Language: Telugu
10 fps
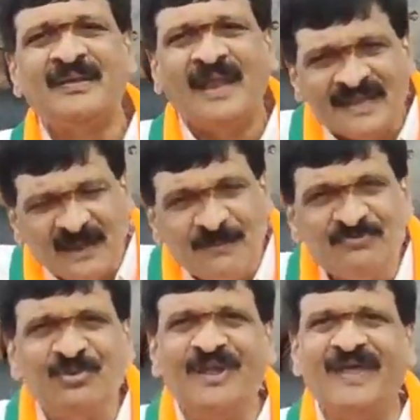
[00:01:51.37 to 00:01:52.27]
నన్ను
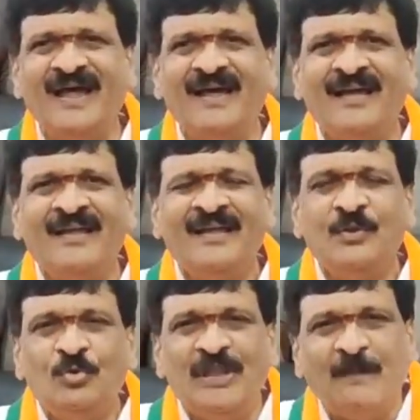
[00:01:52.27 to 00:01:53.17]
గెలిపిస్తున్నారు కదా
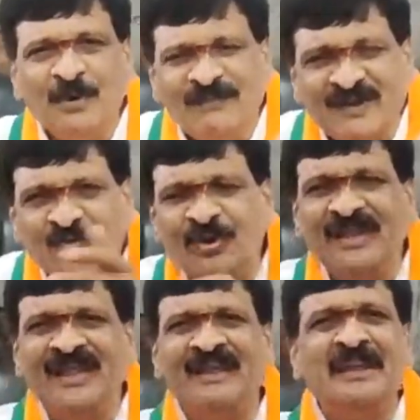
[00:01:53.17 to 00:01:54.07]
నువ్వు డబ్బులు
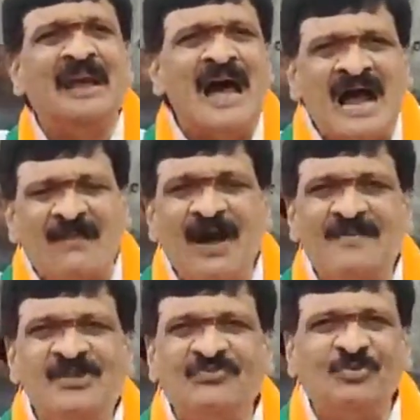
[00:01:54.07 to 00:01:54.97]
పెట్టుకొని
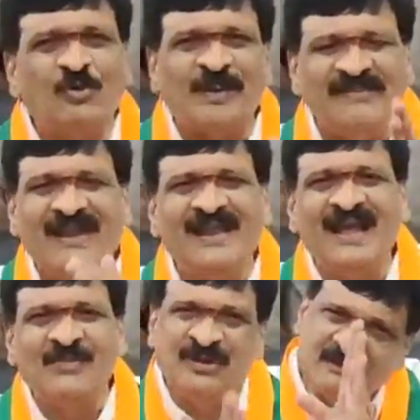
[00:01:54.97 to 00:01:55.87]
ఆగమాగం చేస్తున్నావు ప్రజలు ఎట్లా
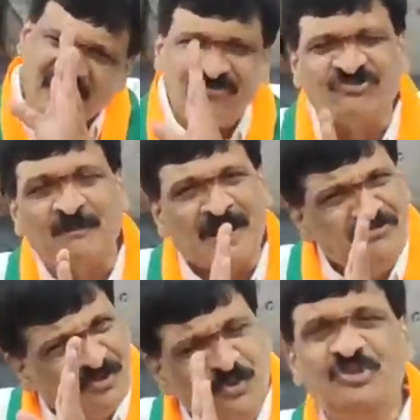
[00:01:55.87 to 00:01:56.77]
కాదు నీకు మంచి
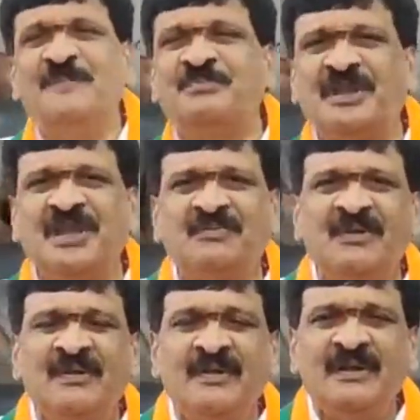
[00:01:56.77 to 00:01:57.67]
మంచి బుద్ధి చెప్తారు నేను
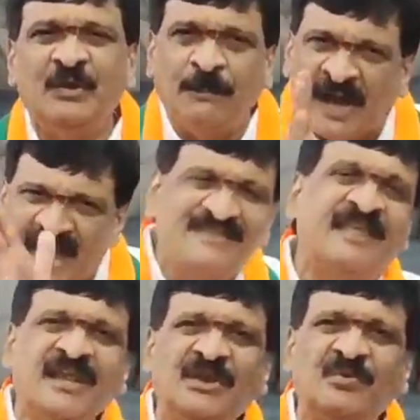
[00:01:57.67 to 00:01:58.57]
నేను
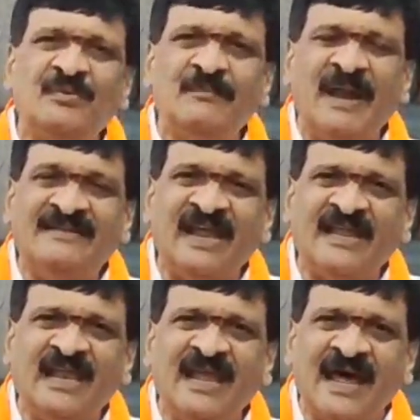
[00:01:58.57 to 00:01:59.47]
బగాయిస్తారు నేను
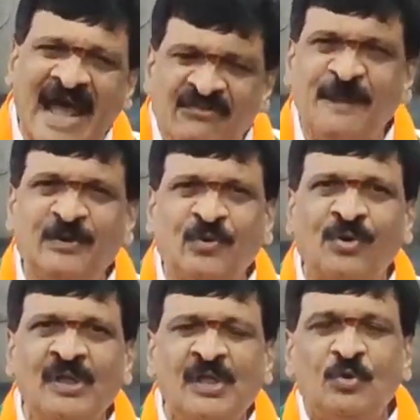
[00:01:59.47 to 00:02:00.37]
మేడ్చల్కి వెళ్ళి రాసి పెట్టుకో
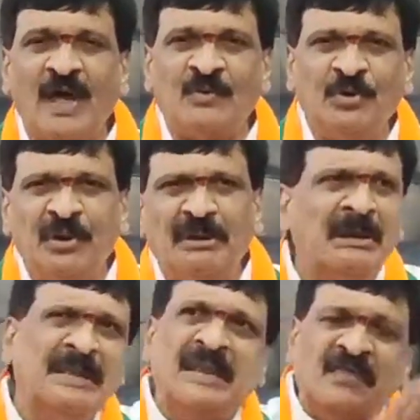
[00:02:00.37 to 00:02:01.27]
నువ్వు
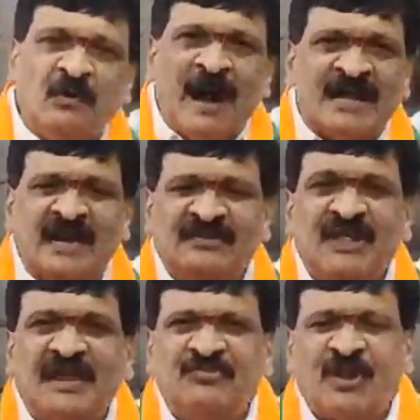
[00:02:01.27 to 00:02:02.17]
అనుకుంటున్నావు ఇలా ఏదో
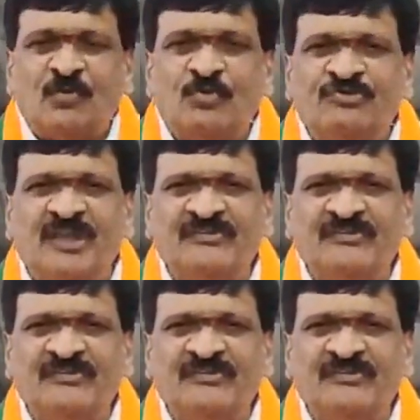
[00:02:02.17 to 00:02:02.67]
మాట్లాడేసిన హరీష్ రావు కృషి